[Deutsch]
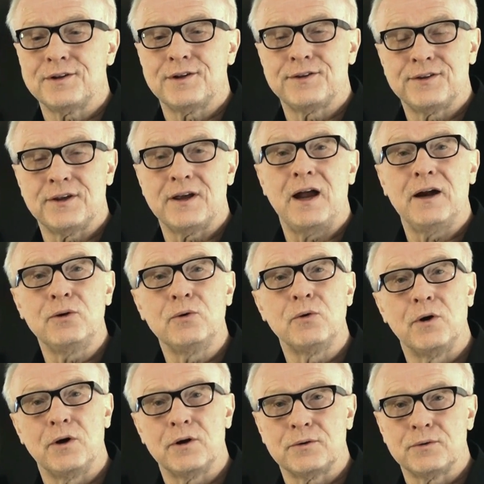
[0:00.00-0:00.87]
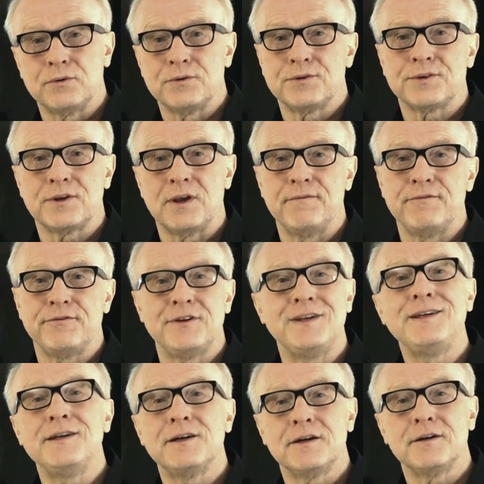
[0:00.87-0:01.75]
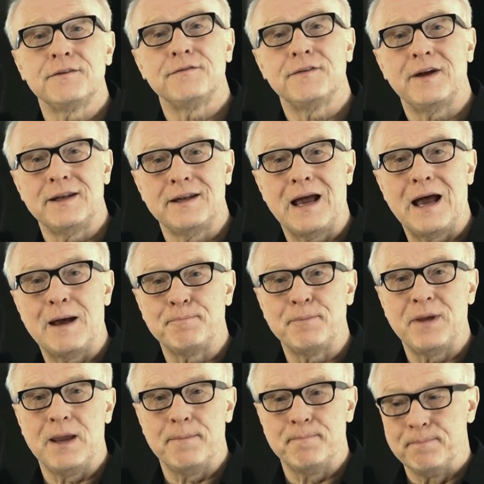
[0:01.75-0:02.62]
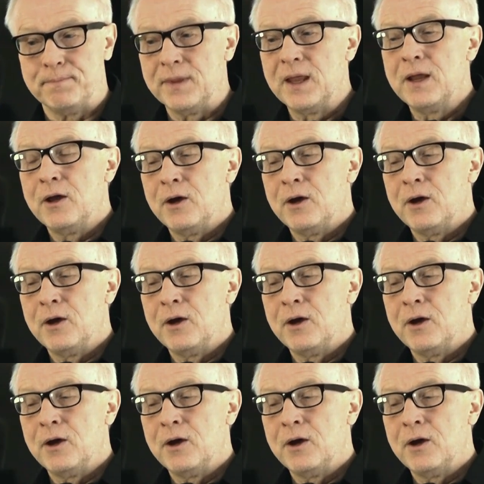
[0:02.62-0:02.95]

dass Rangordnungskämpfe irgendwann abebben.